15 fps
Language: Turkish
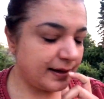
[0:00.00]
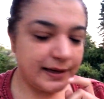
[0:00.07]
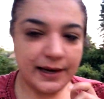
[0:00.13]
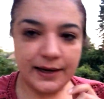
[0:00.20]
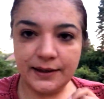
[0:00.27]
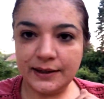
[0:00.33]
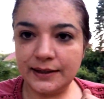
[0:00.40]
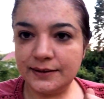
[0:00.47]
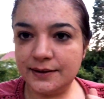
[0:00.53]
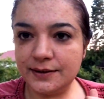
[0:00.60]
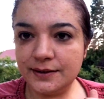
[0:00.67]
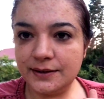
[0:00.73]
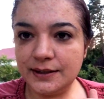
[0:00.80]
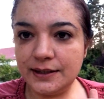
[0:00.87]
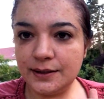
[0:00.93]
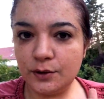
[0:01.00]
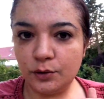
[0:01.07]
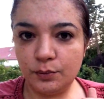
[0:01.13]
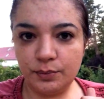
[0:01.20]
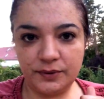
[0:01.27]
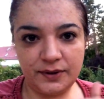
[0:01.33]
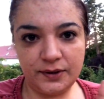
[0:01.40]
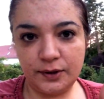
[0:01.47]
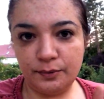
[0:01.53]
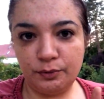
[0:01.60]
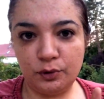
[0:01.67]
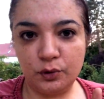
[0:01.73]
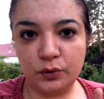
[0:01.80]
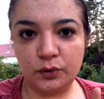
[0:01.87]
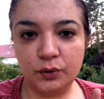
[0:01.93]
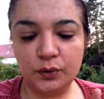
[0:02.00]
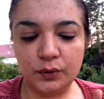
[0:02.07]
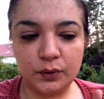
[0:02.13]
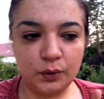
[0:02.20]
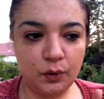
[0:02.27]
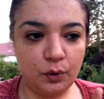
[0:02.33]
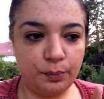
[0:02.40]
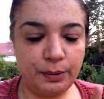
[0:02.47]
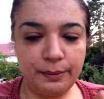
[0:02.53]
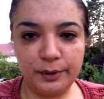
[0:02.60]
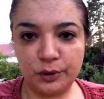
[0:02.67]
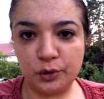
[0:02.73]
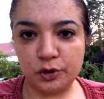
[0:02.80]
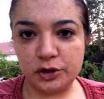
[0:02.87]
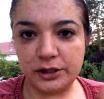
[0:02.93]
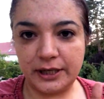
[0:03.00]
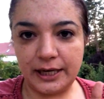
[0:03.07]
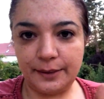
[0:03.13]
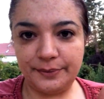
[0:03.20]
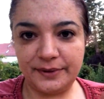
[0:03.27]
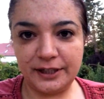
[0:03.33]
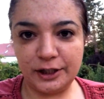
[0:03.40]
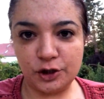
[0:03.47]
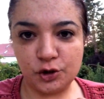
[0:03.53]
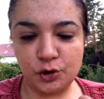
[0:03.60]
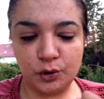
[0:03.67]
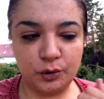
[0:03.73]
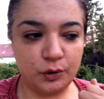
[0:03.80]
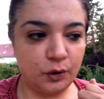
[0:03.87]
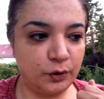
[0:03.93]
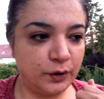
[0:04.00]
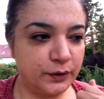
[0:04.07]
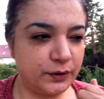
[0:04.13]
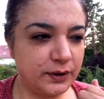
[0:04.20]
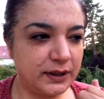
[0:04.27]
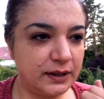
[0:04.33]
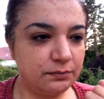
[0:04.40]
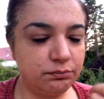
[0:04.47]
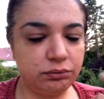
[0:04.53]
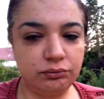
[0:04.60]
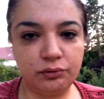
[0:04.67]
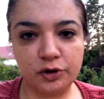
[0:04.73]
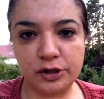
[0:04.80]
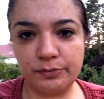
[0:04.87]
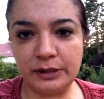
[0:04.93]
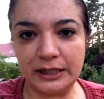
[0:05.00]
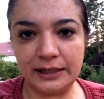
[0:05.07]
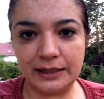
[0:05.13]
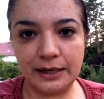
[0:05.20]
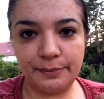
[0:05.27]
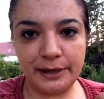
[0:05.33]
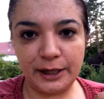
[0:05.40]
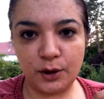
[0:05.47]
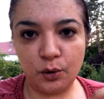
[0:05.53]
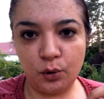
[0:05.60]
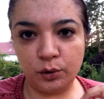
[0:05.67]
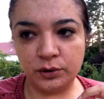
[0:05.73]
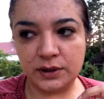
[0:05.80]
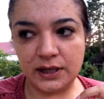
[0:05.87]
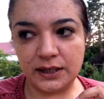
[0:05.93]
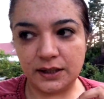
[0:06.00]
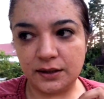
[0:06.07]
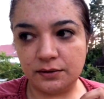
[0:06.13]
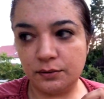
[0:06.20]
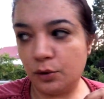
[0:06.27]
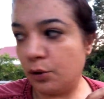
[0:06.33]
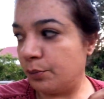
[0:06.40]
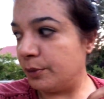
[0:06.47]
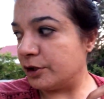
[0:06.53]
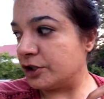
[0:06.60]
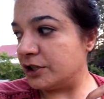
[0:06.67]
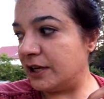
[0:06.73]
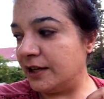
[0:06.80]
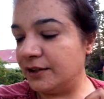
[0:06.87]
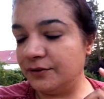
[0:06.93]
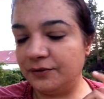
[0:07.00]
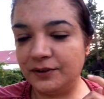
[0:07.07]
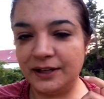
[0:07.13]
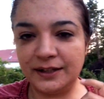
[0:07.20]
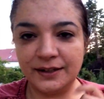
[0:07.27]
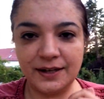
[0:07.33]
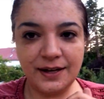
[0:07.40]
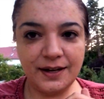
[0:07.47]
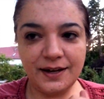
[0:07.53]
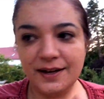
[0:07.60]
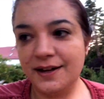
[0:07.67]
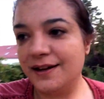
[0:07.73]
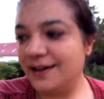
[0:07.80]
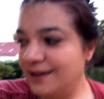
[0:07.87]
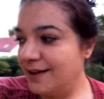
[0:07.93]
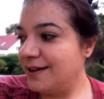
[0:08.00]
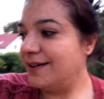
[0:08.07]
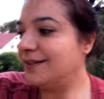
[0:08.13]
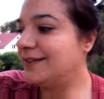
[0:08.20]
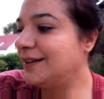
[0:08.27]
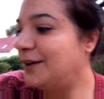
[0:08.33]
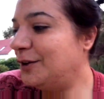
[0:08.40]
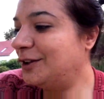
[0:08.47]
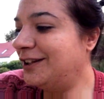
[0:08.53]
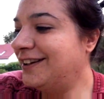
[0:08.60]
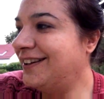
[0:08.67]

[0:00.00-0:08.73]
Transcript: Yani getirdiği siz de biliyorsunuz o baba köşler hepsi yaşıyordu. Ondan sonra bu şimdiye kadar belki 10 tane 15 tane falan sağ ol.